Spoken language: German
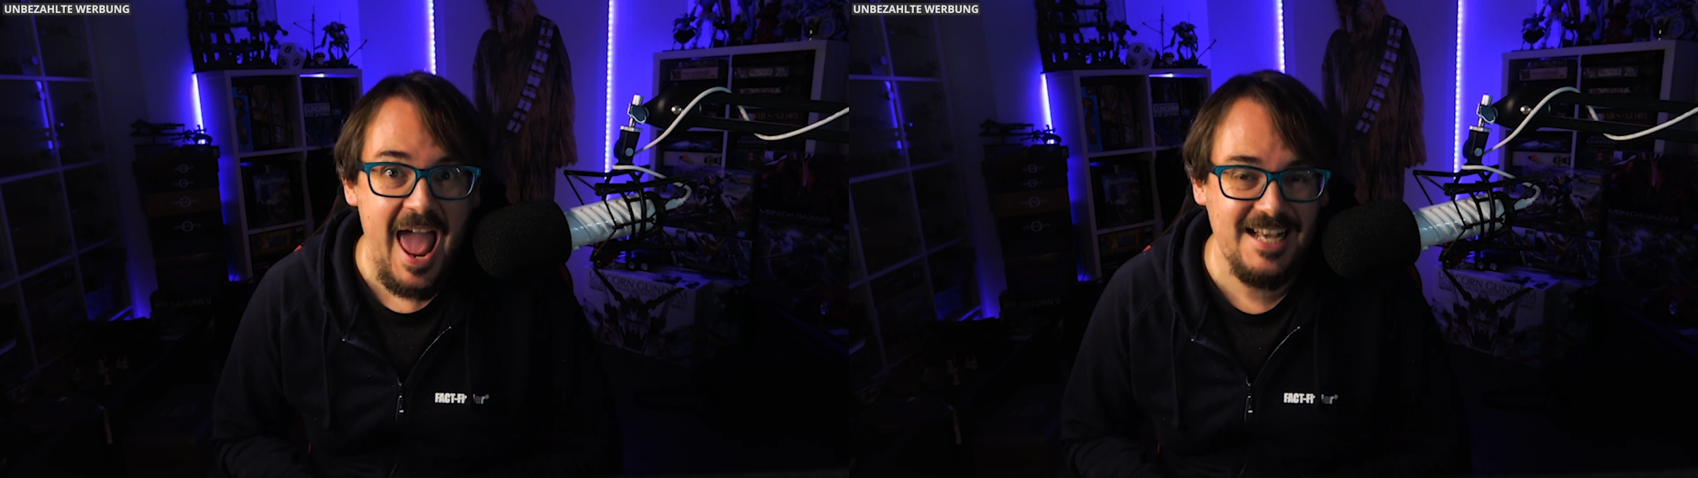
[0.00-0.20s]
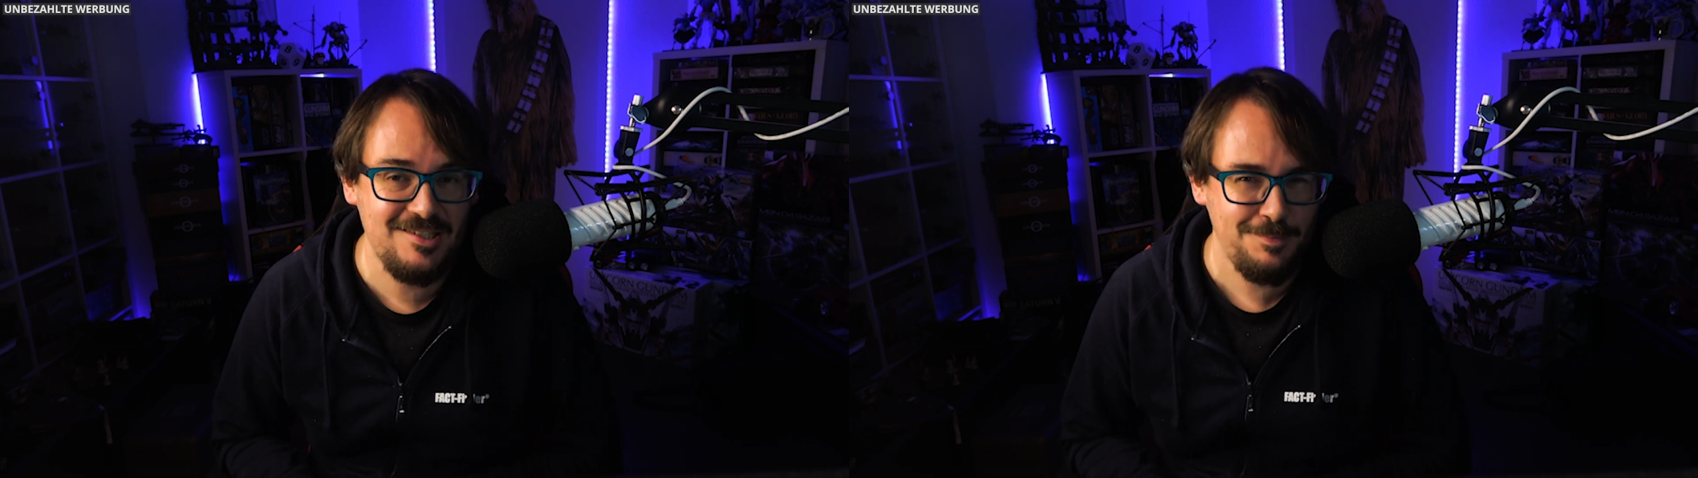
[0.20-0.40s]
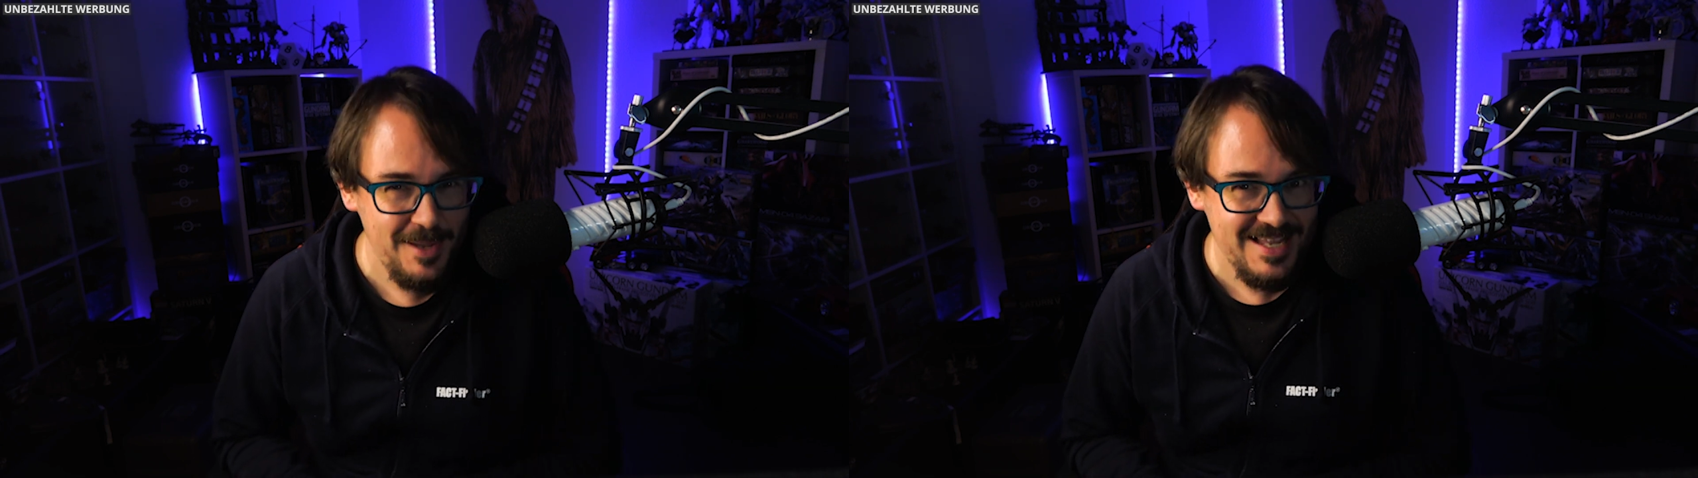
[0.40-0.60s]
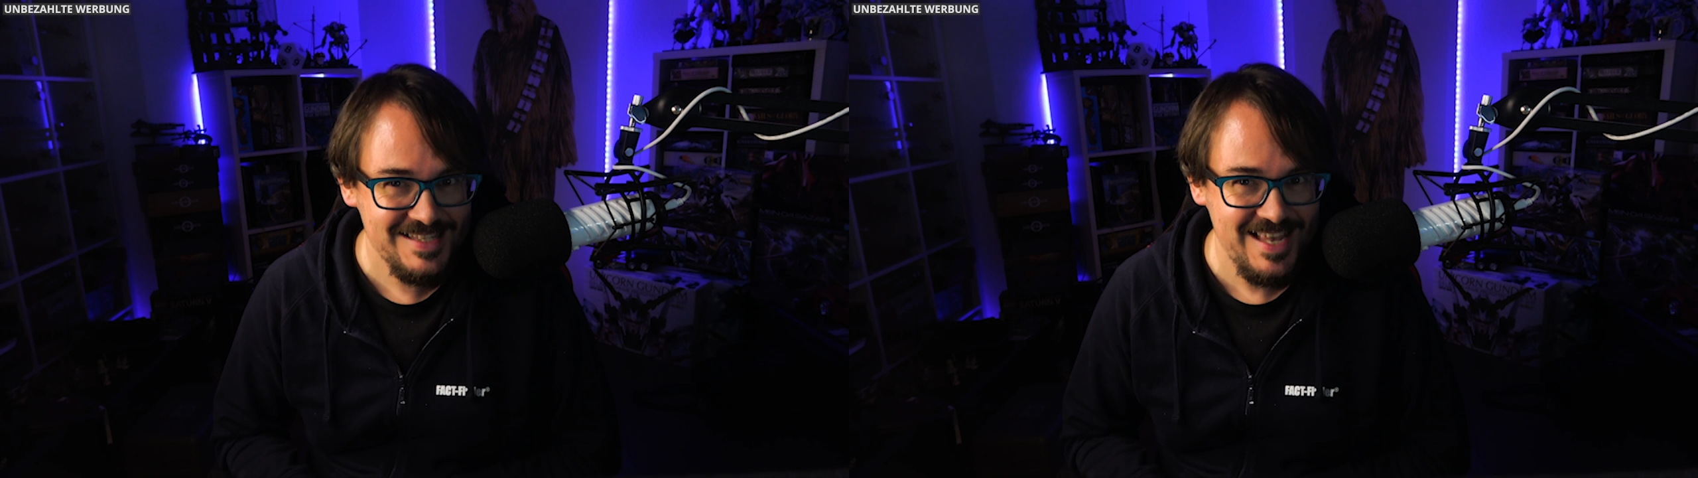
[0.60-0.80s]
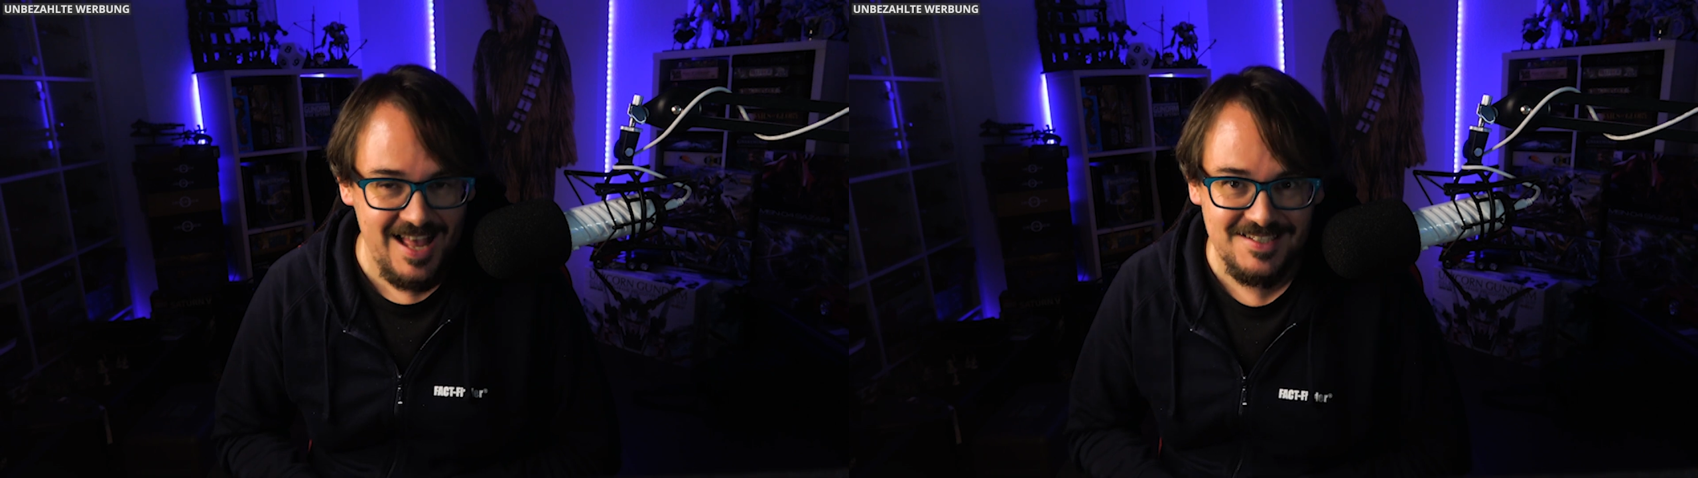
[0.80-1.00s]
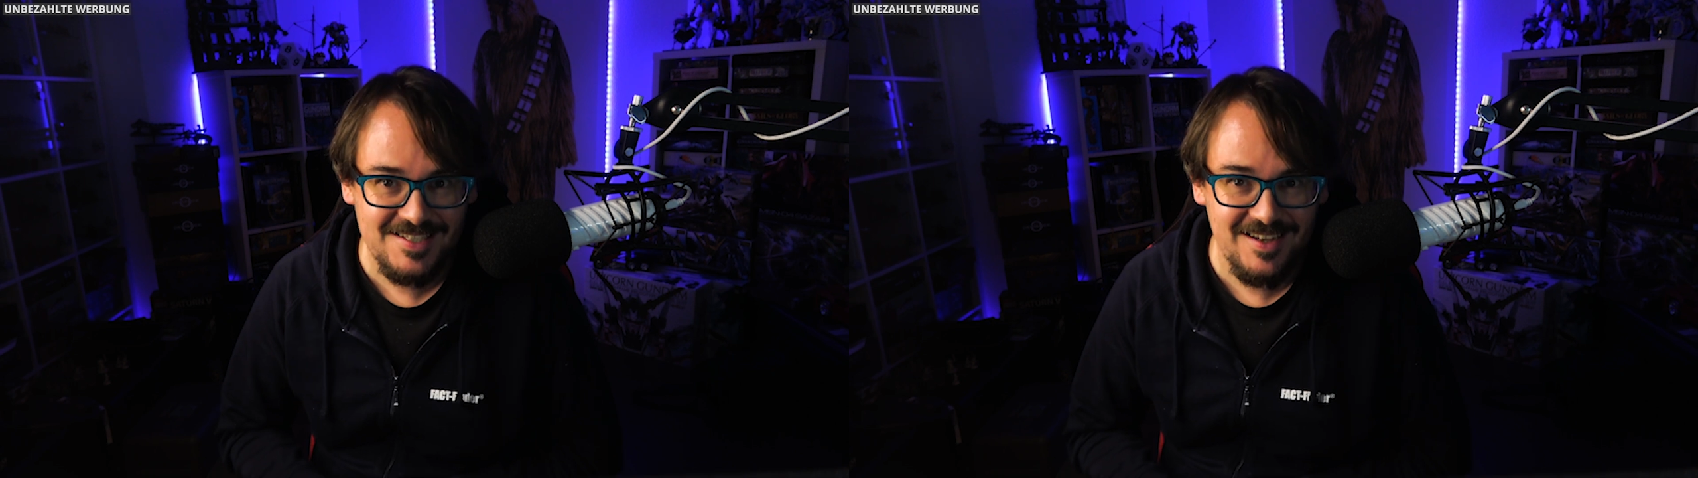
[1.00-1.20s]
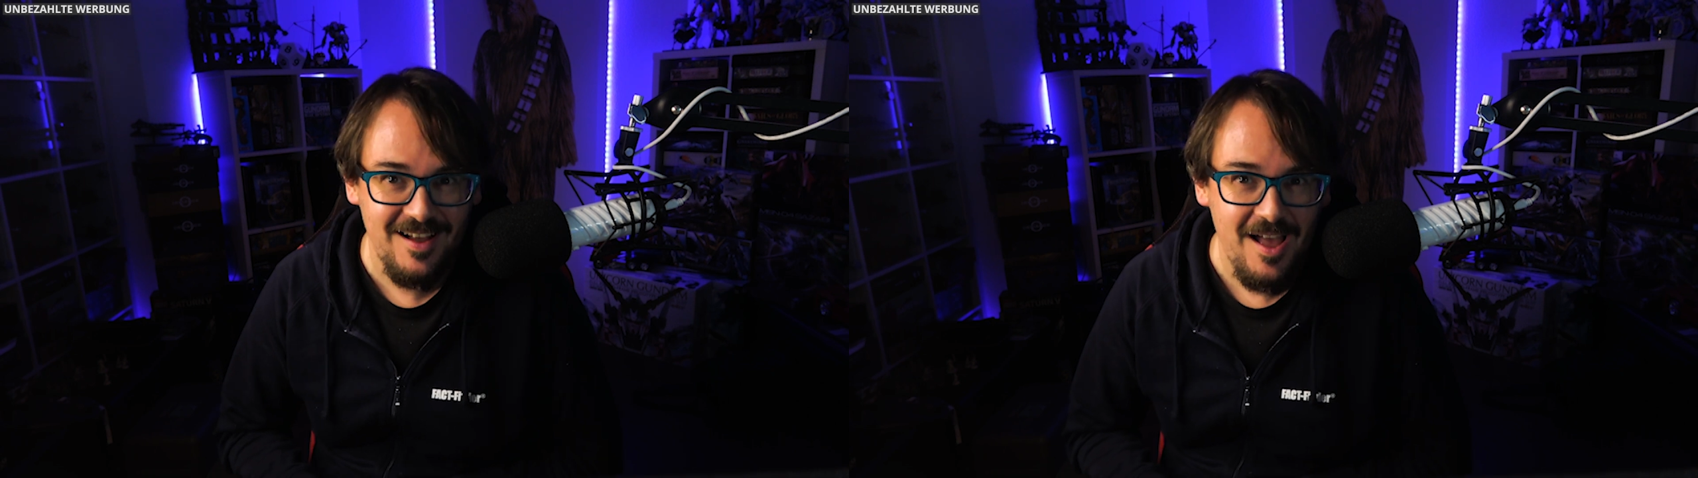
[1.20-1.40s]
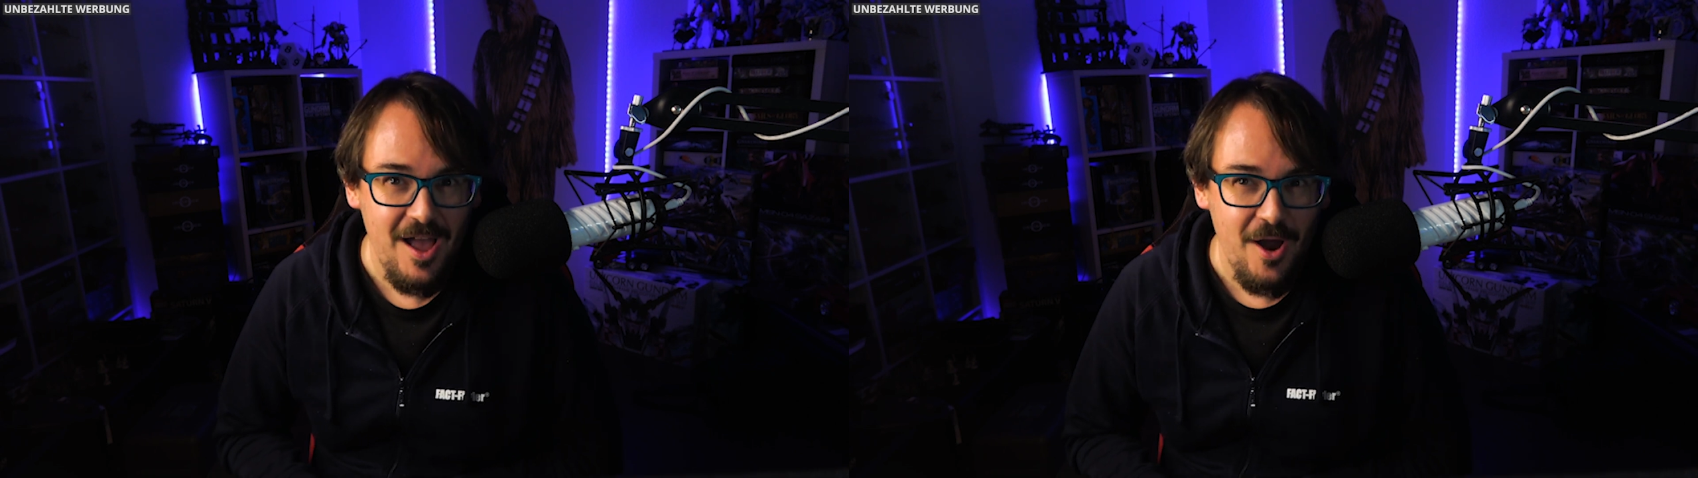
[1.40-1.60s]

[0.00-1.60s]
Hexbanes Hunter